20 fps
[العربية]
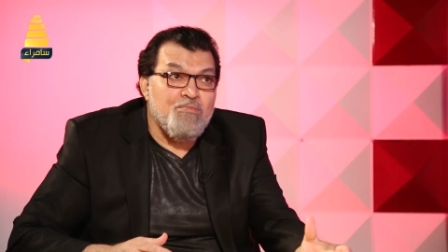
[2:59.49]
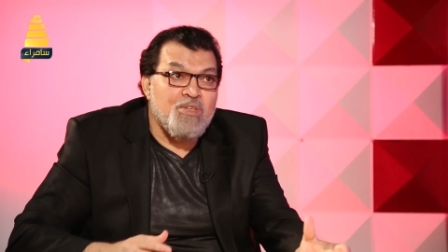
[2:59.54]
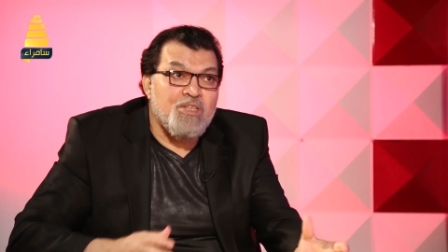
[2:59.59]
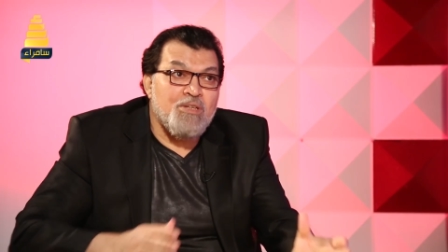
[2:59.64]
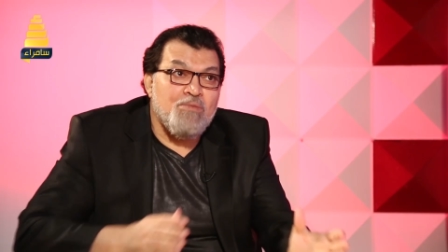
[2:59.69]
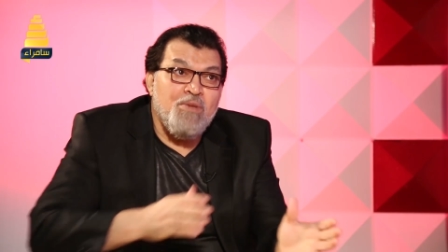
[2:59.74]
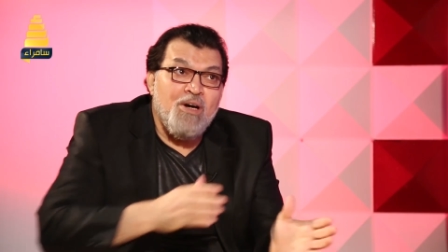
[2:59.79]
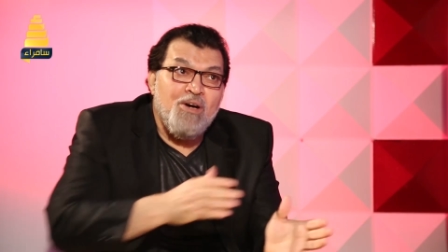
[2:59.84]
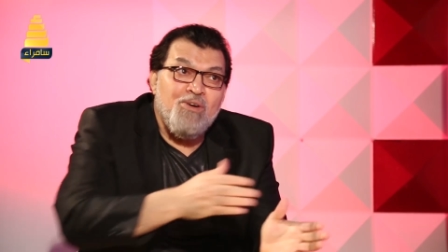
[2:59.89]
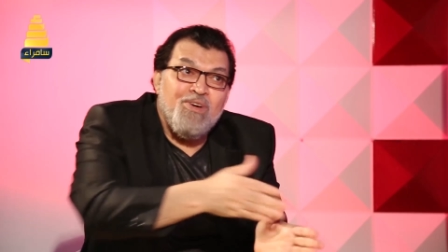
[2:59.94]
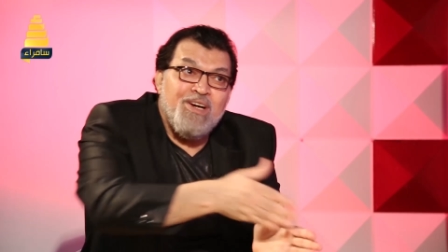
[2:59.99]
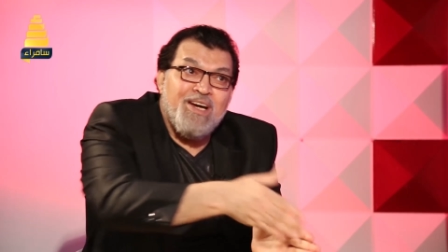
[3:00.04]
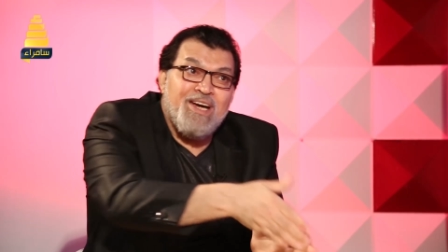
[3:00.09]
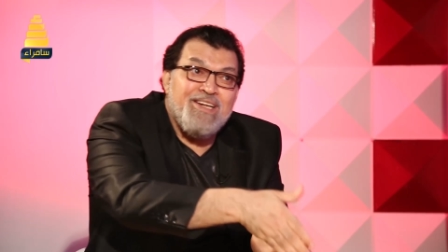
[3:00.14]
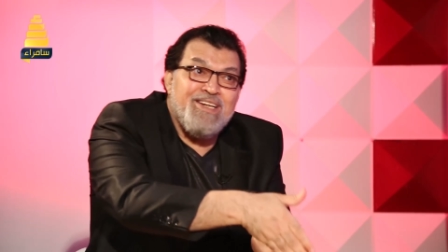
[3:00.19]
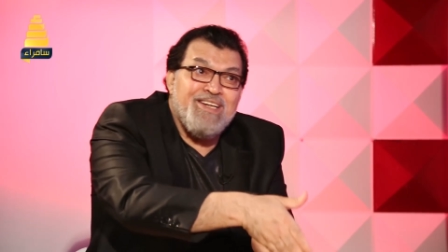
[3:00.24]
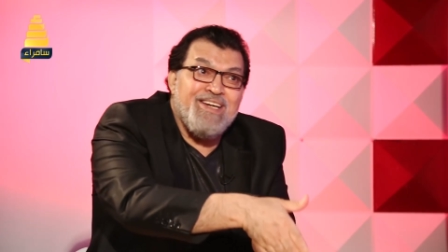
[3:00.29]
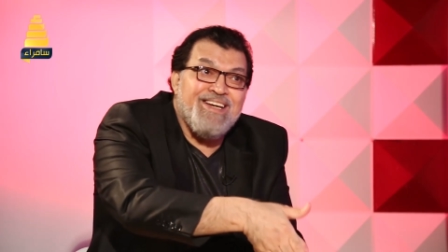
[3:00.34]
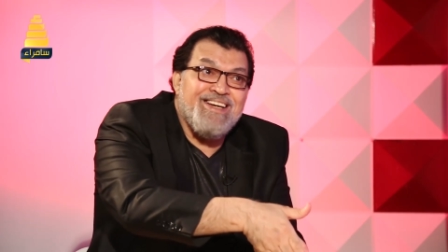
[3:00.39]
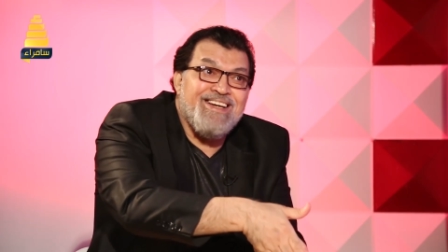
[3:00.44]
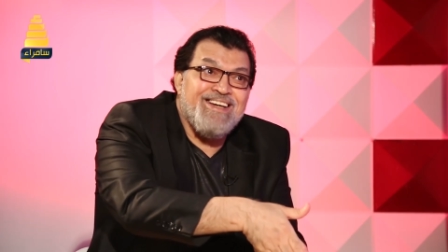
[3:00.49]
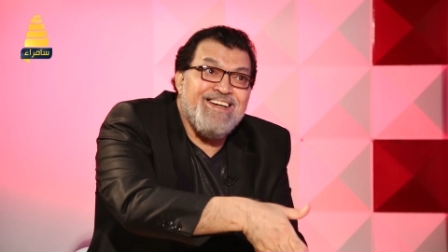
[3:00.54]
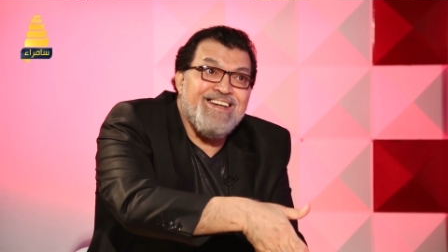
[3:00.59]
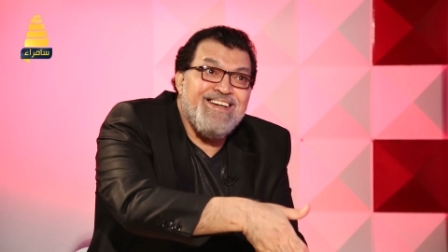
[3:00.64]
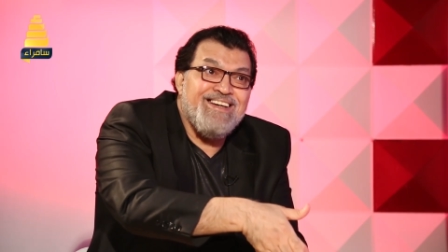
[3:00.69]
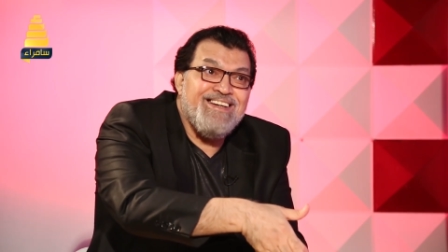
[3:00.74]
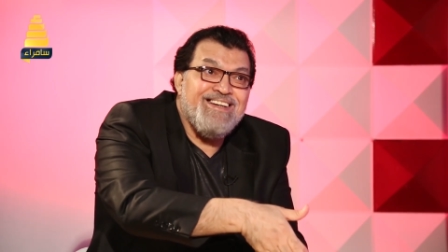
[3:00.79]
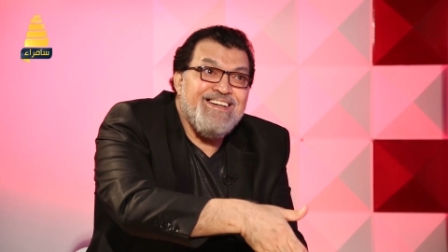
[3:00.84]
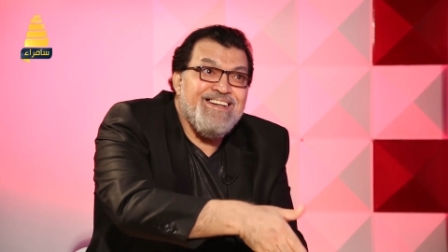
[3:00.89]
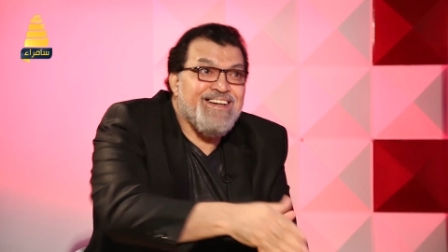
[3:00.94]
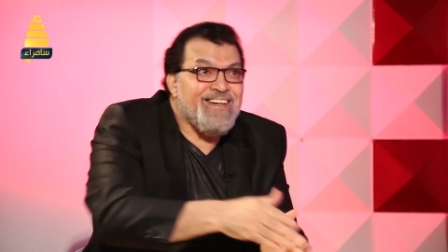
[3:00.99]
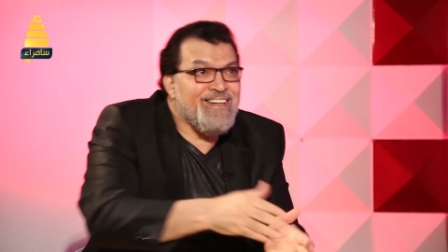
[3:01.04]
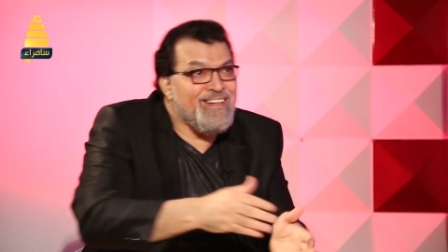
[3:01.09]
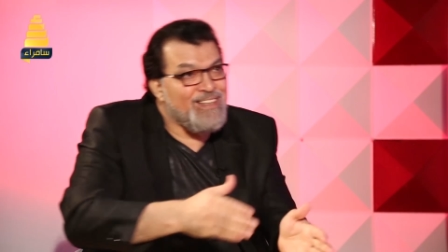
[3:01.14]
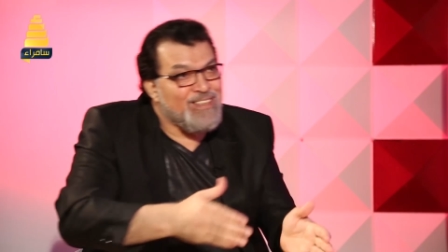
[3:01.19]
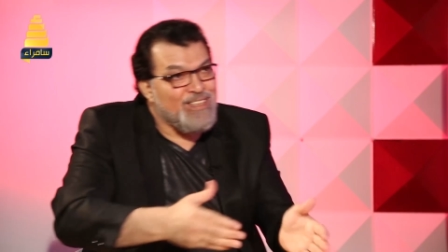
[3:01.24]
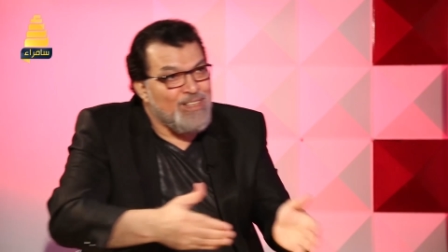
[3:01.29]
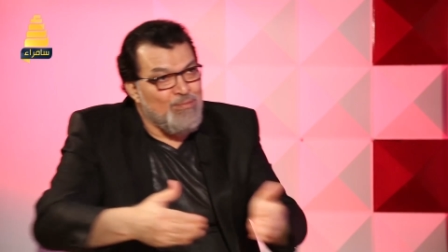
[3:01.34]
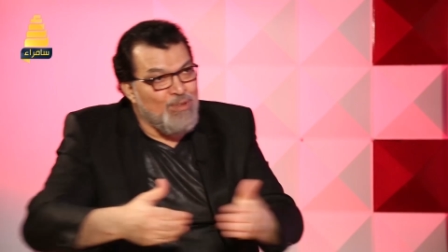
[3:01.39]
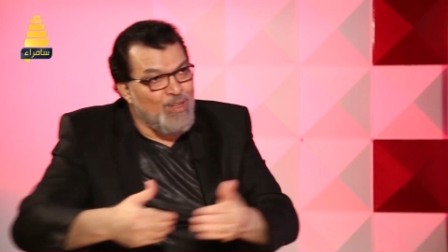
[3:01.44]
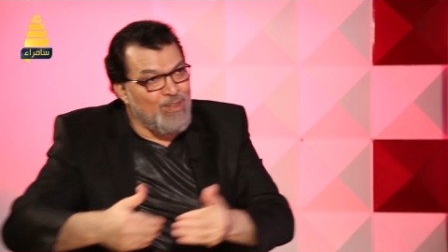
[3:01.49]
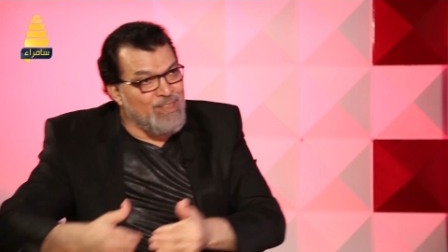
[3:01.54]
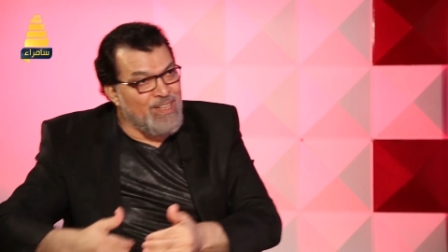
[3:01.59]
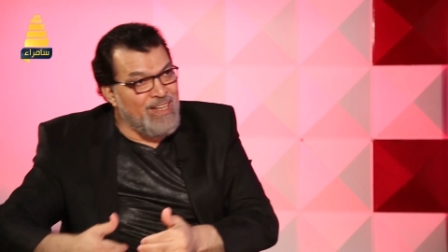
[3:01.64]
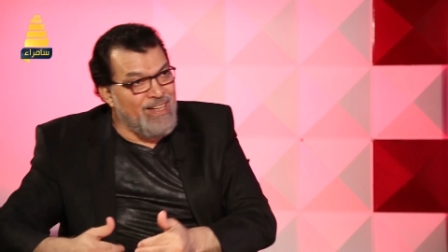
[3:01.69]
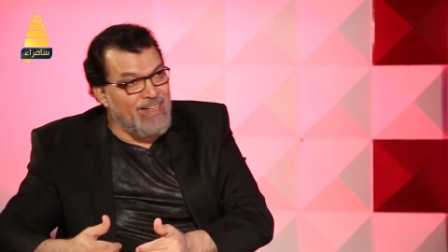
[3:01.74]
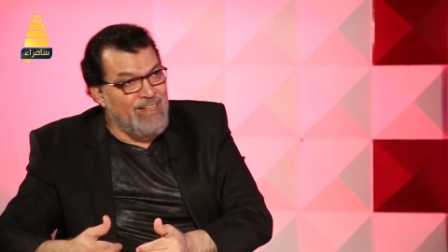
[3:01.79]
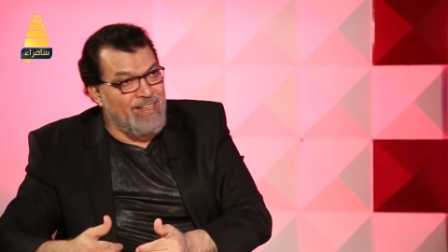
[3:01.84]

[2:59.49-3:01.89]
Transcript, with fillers: مثل ما هو يغنيها غنيتها باللون نعم.